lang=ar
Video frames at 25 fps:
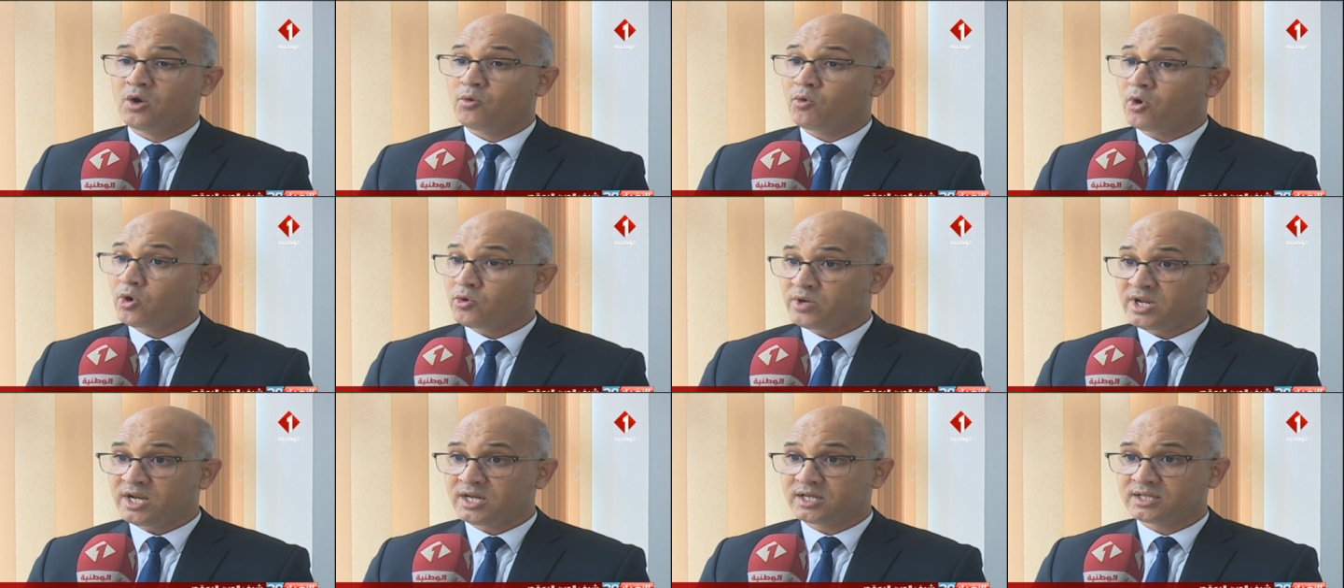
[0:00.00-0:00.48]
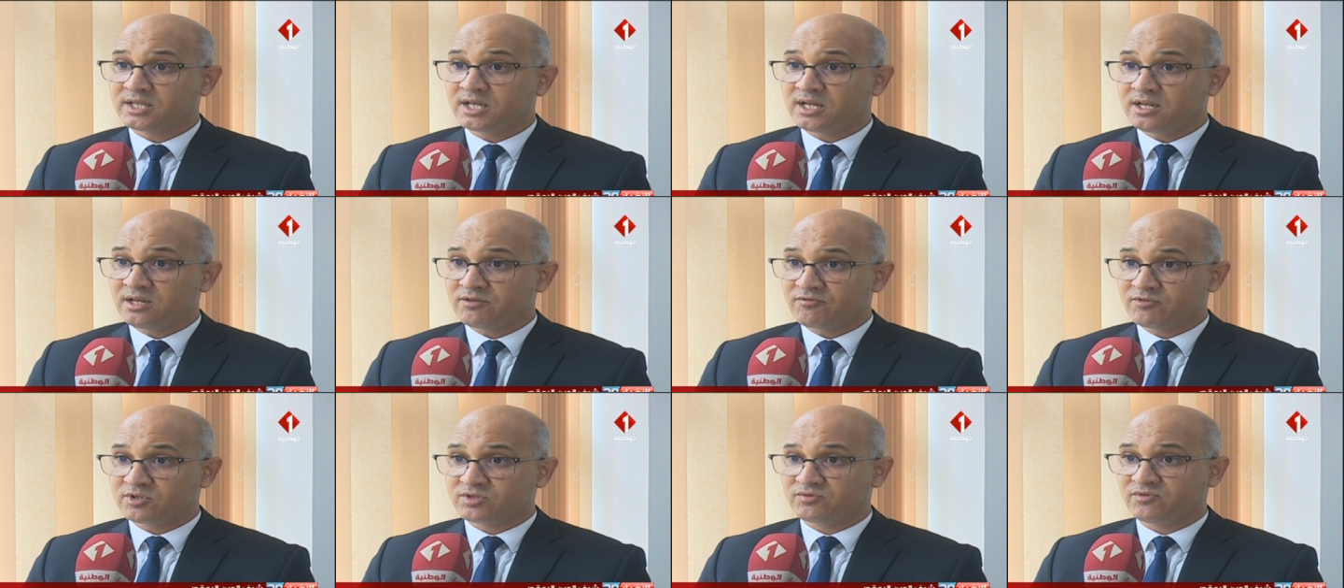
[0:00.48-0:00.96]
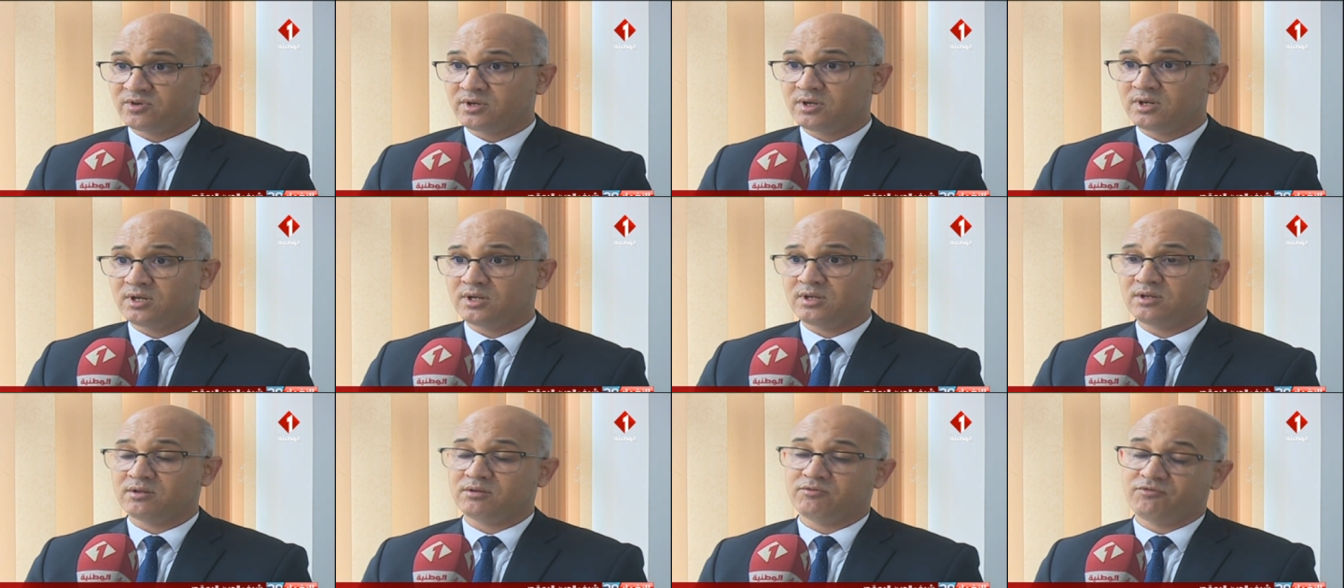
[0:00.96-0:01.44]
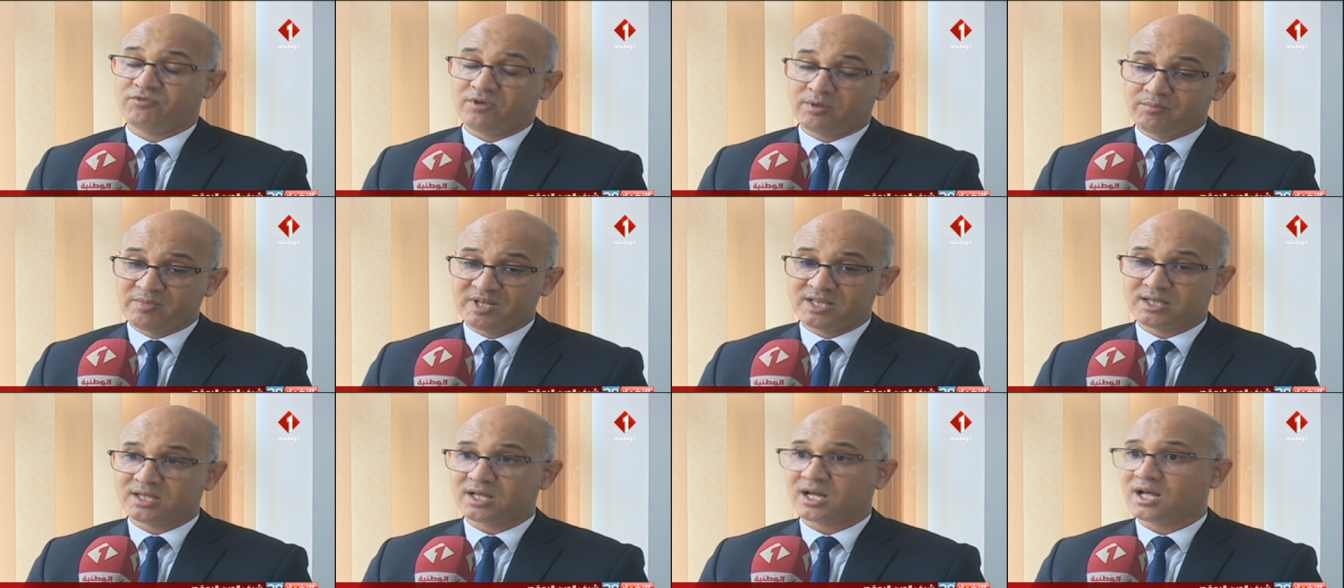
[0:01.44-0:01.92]
وهنالك تنافس في في
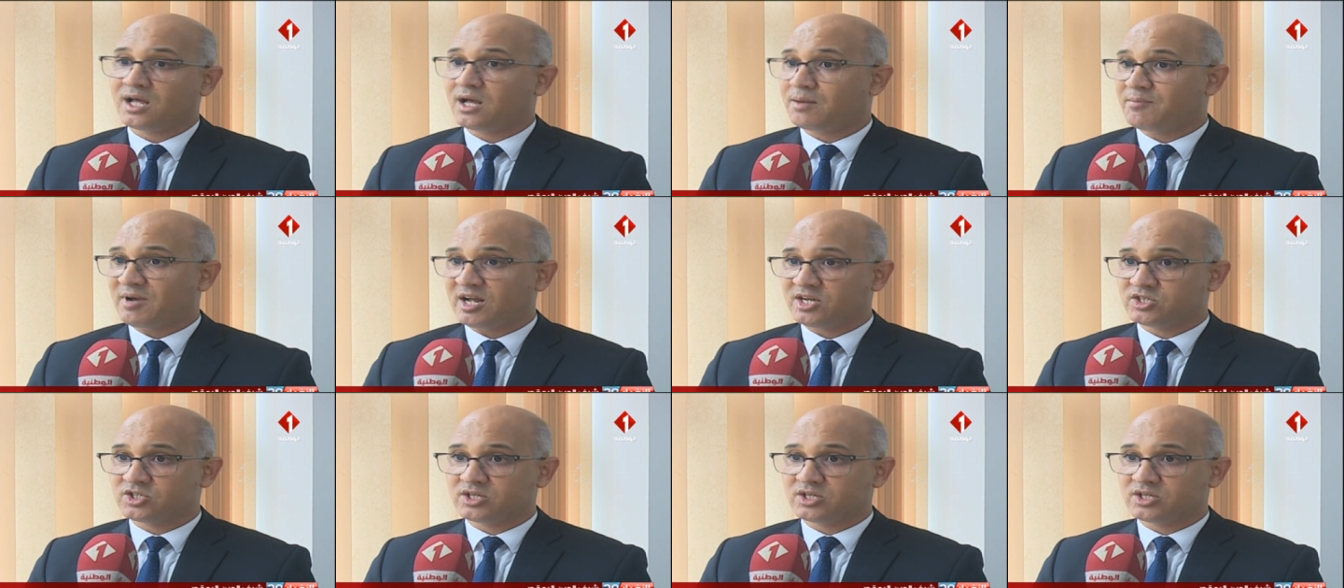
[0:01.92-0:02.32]
المنطقه مع